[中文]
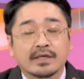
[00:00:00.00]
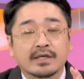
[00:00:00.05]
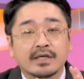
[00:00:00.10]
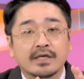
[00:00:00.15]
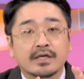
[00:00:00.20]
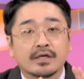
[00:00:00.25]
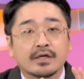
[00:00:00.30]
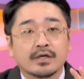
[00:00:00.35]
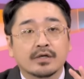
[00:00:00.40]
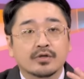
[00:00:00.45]
一
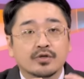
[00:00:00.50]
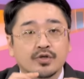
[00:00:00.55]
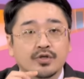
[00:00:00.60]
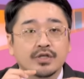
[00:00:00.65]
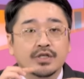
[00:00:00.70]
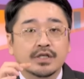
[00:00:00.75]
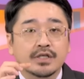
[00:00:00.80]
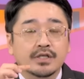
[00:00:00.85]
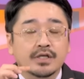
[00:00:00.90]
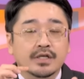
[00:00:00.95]
个区
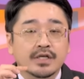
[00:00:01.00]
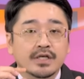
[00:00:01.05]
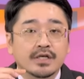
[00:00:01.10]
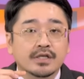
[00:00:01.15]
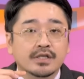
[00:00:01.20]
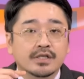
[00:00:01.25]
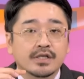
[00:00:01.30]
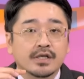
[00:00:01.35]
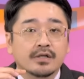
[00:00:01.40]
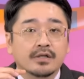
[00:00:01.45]
间的一个
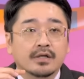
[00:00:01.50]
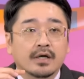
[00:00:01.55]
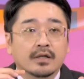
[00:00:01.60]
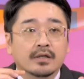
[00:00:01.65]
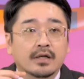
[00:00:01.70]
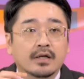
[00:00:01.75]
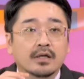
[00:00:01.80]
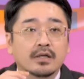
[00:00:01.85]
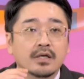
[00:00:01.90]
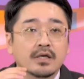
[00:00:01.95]
震荡，
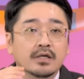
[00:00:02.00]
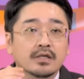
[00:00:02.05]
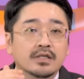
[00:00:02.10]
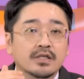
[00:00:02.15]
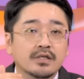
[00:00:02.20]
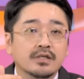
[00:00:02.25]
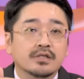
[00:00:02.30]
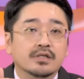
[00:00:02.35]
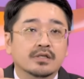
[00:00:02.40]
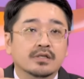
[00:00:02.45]
它的一个
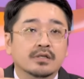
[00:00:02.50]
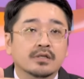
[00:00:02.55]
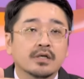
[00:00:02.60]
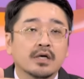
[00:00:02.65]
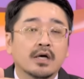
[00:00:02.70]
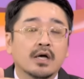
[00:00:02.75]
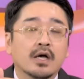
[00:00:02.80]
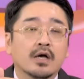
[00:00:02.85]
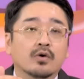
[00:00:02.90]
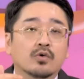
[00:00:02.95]
净值，
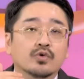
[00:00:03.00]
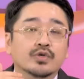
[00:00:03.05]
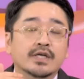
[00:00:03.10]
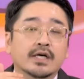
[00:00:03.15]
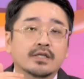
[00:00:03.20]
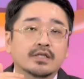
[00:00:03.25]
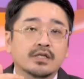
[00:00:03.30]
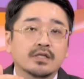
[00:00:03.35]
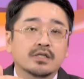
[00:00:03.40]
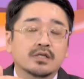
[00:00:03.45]
股价
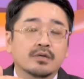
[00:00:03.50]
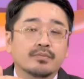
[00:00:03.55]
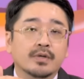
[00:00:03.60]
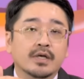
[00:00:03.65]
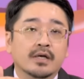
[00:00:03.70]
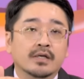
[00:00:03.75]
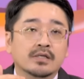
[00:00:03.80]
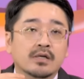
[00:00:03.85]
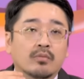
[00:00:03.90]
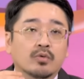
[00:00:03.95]
净值比
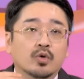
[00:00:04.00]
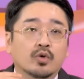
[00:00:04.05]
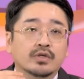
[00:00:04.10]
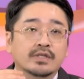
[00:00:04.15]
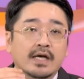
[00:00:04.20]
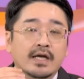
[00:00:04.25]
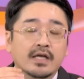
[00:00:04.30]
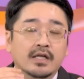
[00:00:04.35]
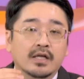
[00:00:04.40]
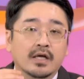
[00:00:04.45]
也差不多
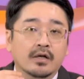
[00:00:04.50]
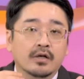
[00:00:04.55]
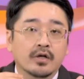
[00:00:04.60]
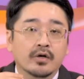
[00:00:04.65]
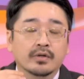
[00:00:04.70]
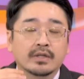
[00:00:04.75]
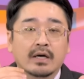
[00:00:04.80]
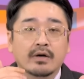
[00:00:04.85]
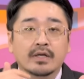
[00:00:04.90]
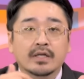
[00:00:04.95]
在一点六
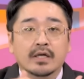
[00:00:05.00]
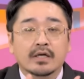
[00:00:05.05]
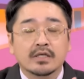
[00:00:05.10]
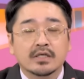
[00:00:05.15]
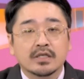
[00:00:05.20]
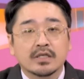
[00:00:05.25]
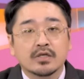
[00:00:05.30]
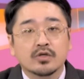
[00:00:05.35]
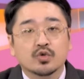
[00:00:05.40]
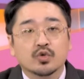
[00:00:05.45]
到一点
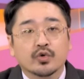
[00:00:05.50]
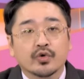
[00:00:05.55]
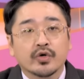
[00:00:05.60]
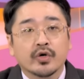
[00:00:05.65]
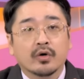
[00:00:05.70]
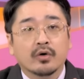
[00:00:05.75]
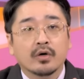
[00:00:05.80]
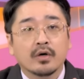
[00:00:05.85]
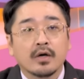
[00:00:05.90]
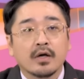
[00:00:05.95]
七左
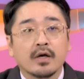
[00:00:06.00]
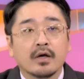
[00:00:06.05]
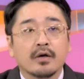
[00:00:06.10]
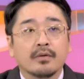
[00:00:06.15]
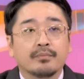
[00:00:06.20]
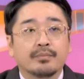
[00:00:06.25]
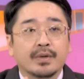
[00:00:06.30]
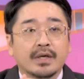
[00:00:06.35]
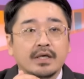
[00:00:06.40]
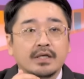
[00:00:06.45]
右，
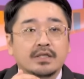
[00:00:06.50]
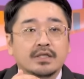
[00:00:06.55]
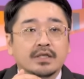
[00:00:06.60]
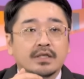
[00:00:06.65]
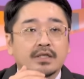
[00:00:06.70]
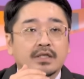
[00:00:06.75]
比起